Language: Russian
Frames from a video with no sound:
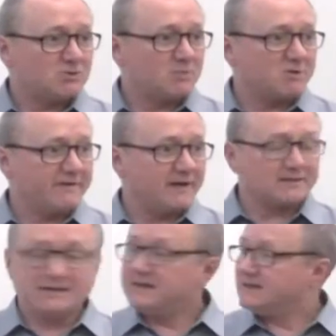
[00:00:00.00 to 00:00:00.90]
что нам
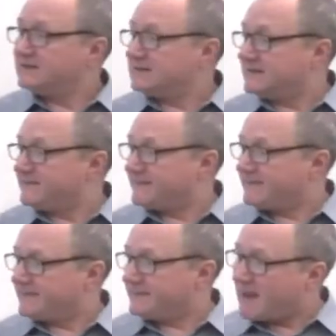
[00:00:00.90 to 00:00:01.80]
говорят?
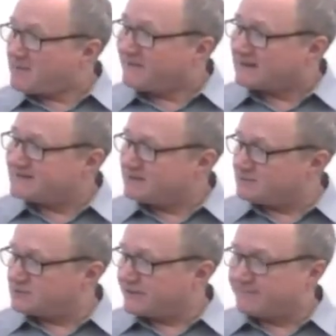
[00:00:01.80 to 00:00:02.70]
Нам говорят
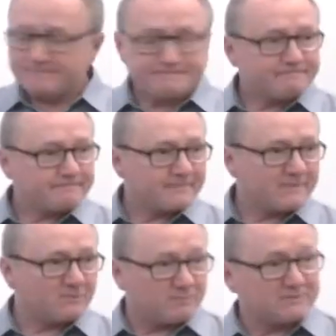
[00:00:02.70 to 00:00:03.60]
следующее.
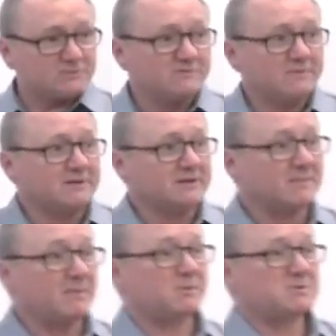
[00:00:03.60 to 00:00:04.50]
Вот послушайте
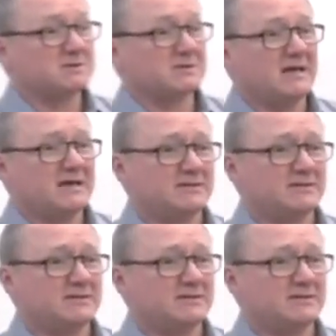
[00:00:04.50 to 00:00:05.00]
внимательно, я попробую это